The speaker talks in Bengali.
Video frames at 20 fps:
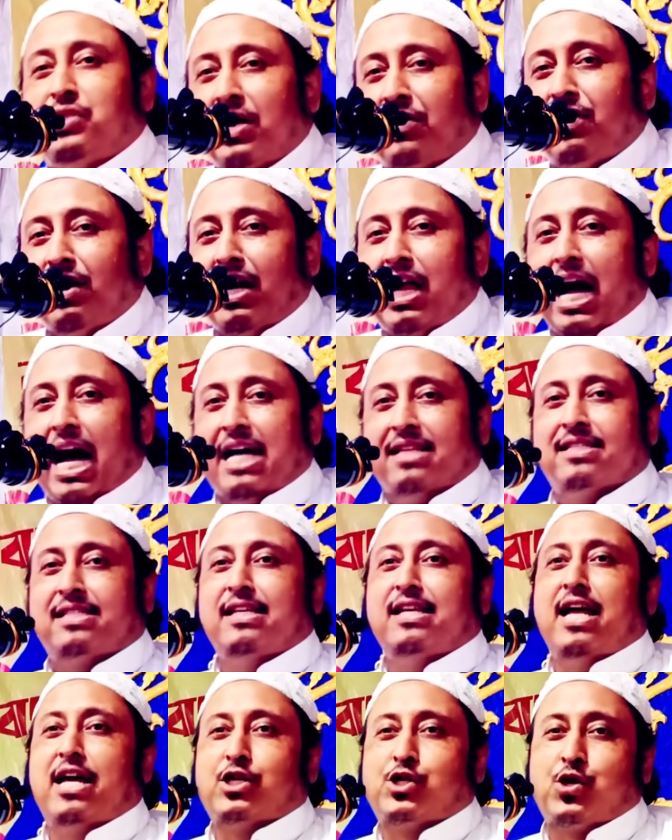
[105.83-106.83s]
যেদিনে
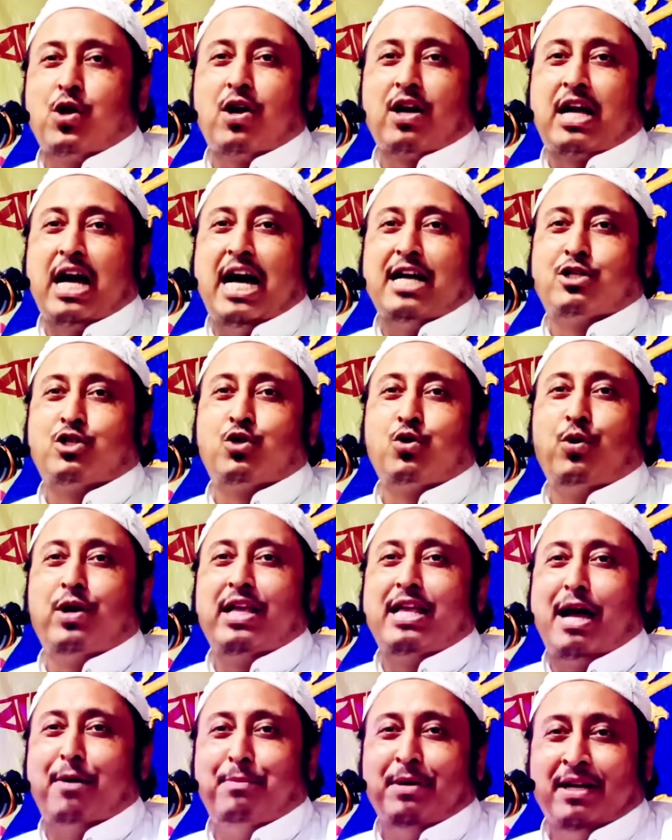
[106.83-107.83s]
হাসিনা সরকার
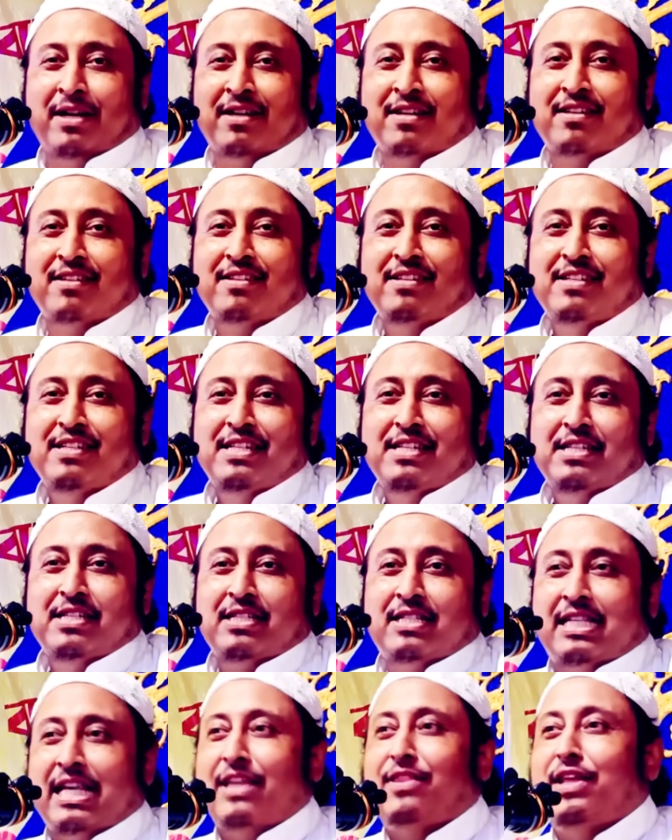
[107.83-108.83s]
সরে যাবে
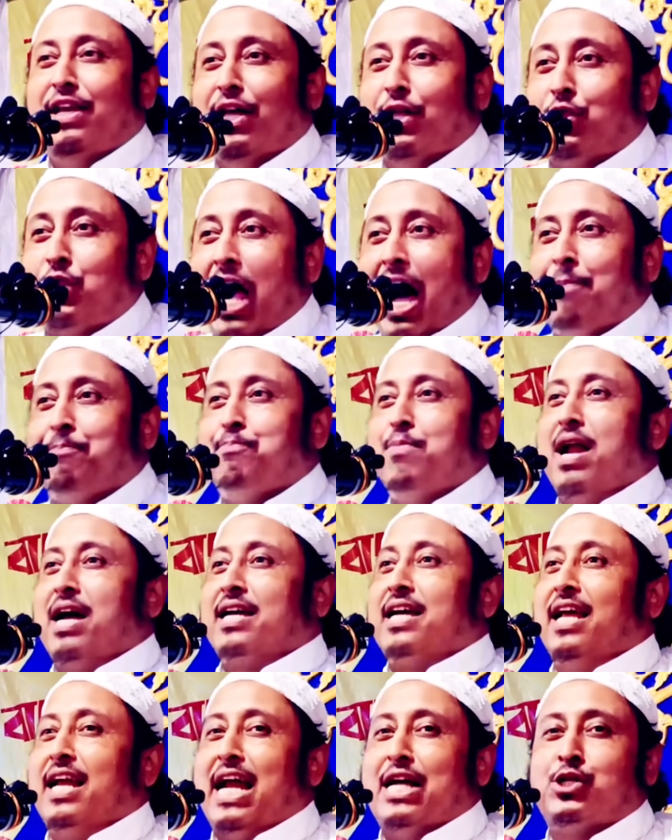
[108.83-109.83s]
সেদিনে
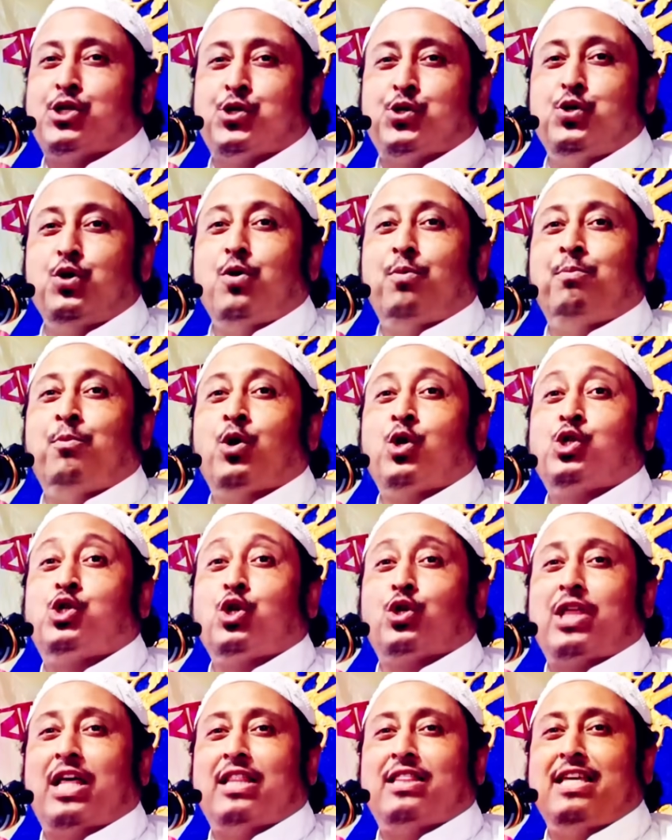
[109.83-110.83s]
আপনাকে রাষ্ট্রীয়
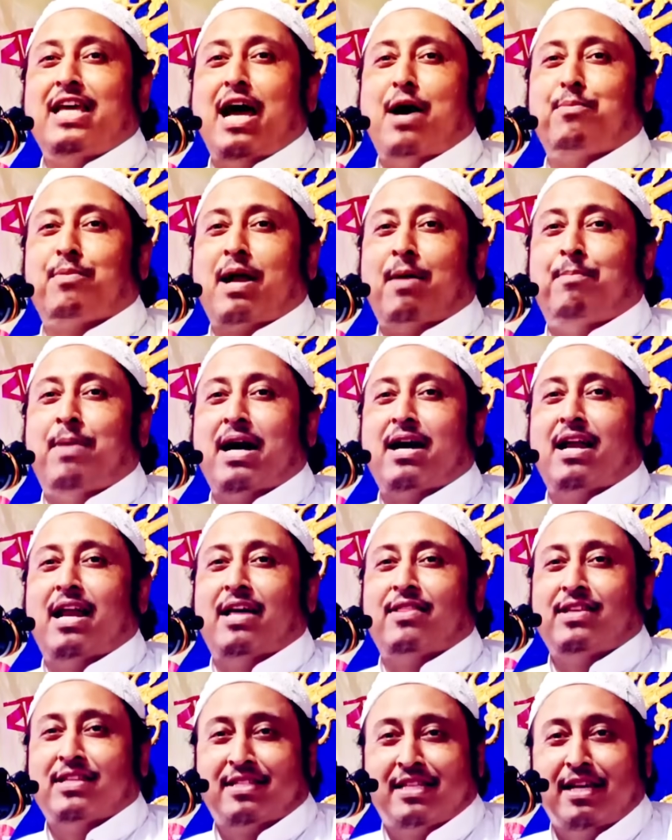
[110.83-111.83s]
মর্যাদা দিয়ে আমরা
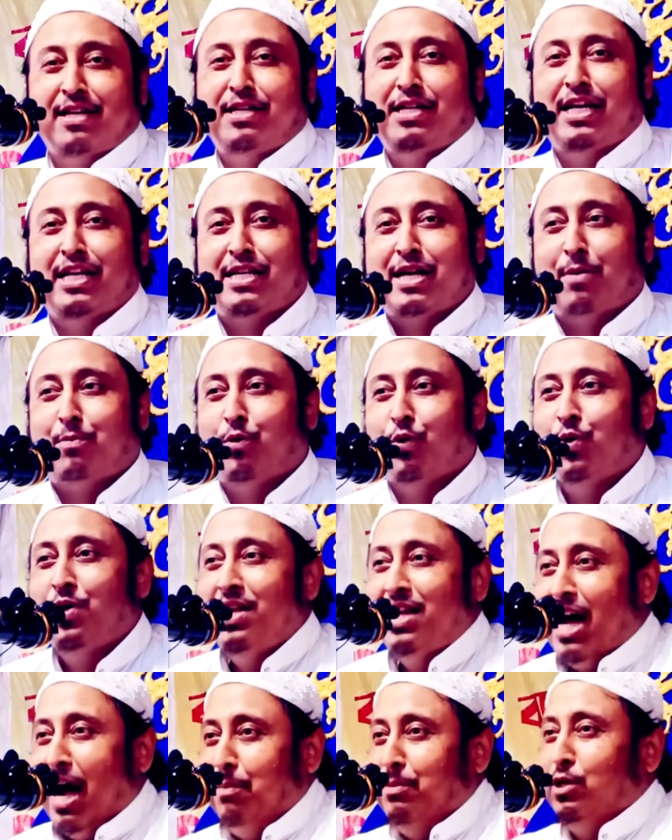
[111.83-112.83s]
বাংলাদেশে নিয়ে যাব
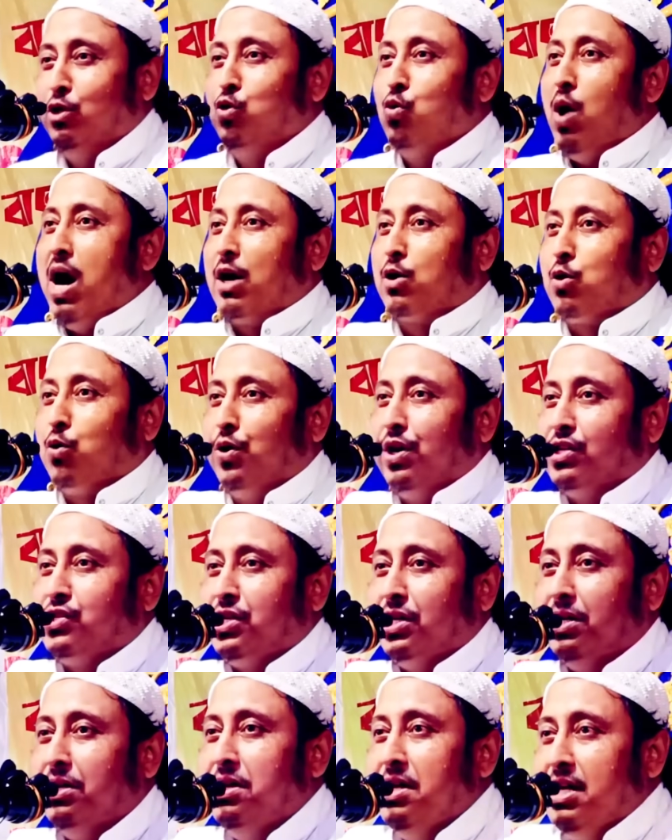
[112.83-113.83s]
আমি দোয়া
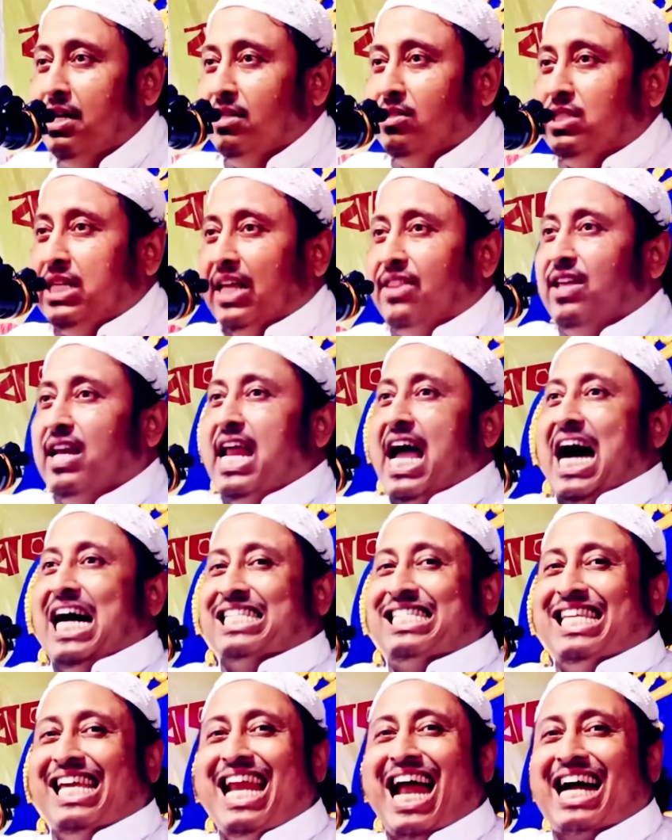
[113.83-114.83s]
করেছি যেদিনে
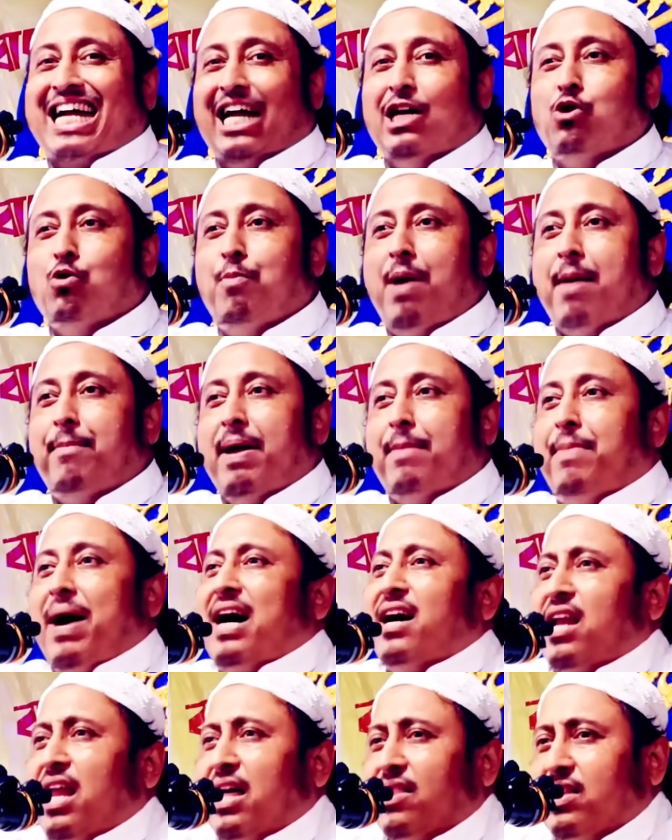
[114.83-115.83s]
হাসিনাকে ডুবাবে
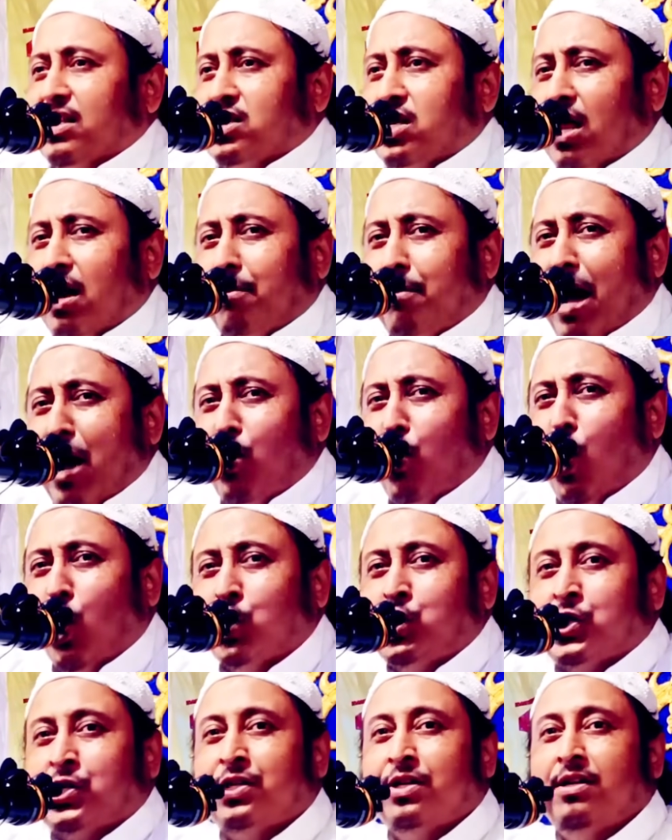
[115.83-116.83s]
বাংলাদেশের
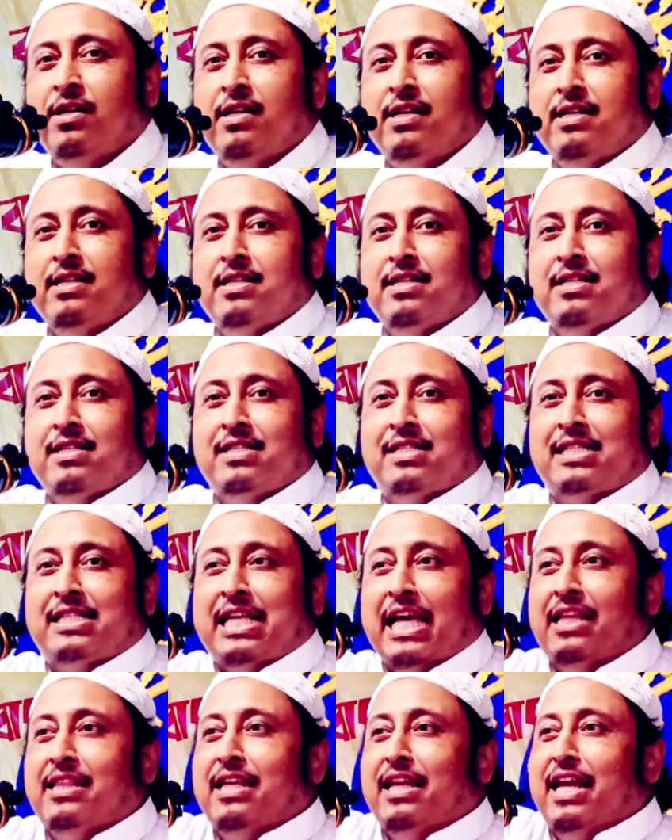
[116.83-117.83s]
মানুষ
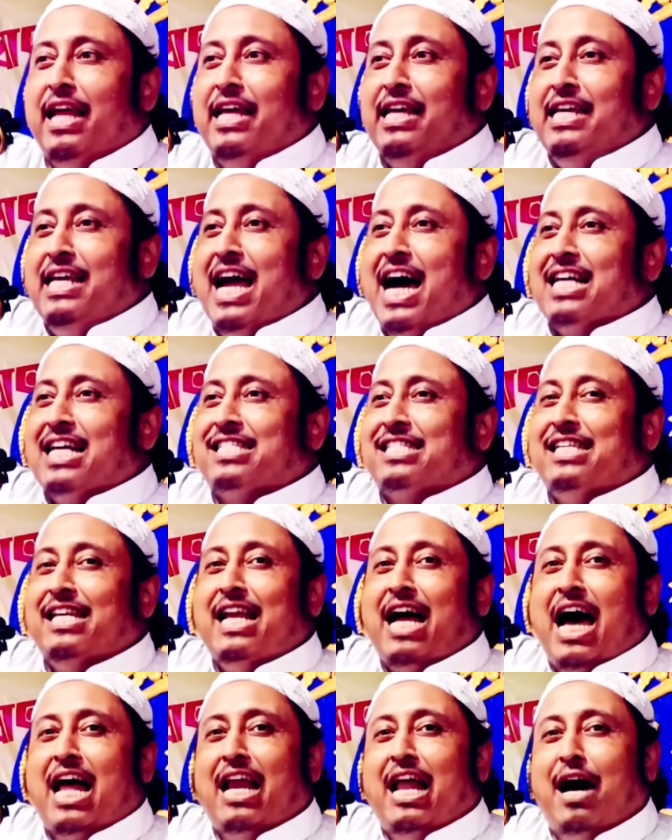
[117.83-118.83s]
সেদিনে
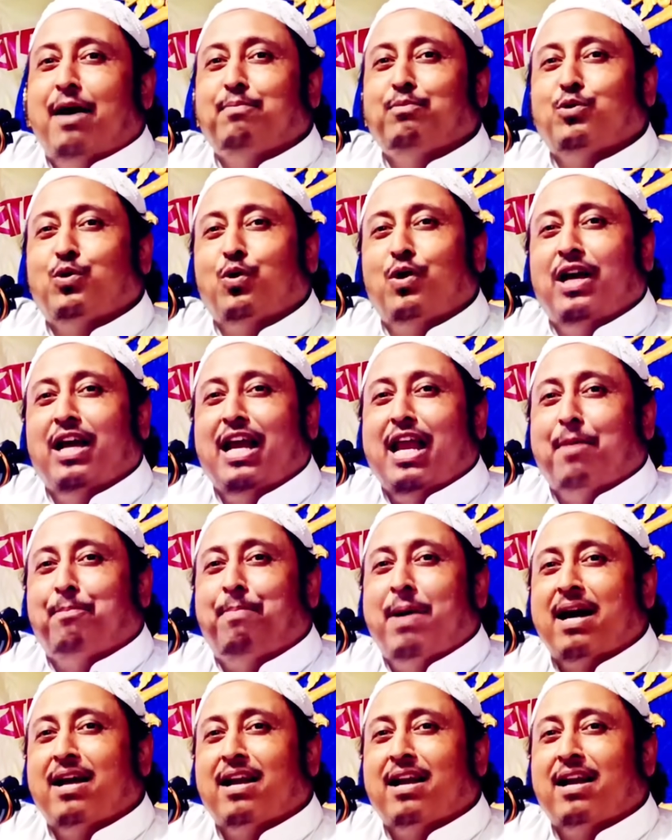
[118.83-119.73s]
ইয়াসিন আলহামদুলিল্লাহ